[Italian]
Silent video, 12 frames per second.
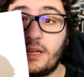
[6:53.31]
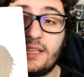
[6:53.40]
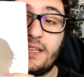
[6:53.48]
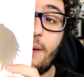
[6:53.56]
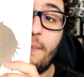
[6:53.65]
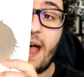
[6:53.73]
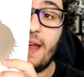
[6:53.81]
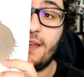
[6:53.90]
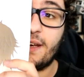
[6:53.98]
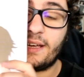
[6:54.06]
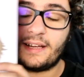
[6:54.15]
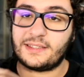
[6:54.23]
Guardate che
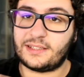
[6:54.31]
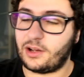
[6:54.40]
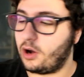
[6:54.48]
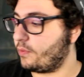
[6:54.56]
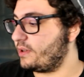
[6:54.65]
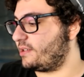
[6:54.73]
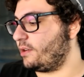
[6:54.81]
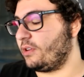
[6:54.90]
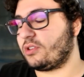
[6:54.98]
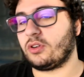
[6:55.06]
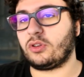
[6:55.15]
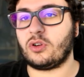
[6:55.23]
belli ragazzi, ho questi qui
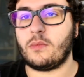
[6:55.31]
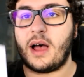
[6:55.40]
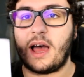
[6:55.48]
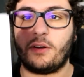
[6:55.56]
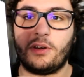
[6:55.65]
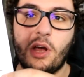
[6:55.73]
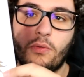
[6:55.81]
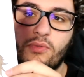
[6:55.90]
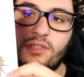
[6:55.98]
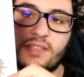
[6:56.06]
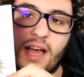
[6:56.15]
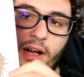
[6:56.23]
sotto mano, ne ho un
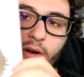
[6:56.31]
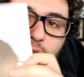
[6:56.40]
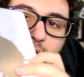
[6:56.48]
sacco